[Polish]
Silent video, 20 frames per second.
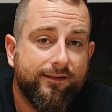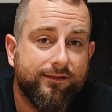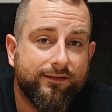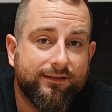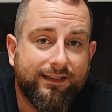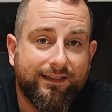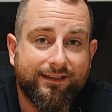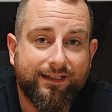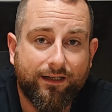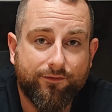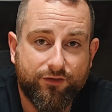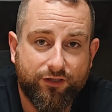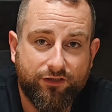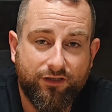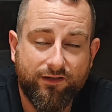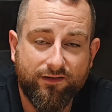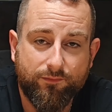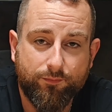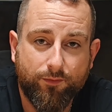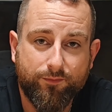Y, tak jak
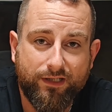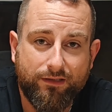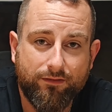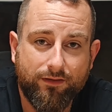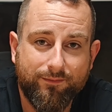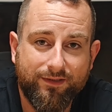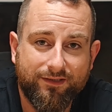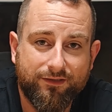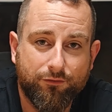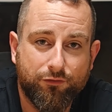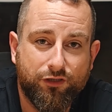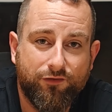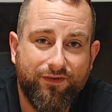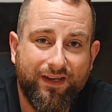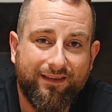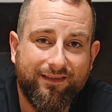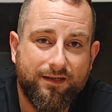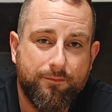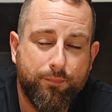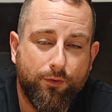wcześniej wspomniałem, jest to
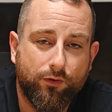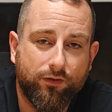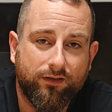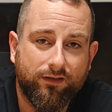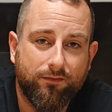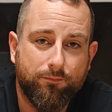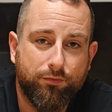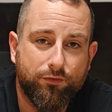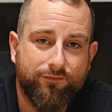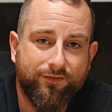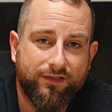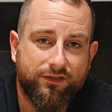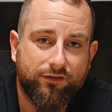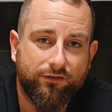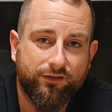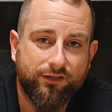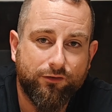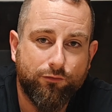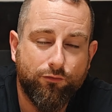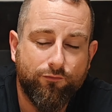świetny portal
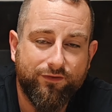poświęcony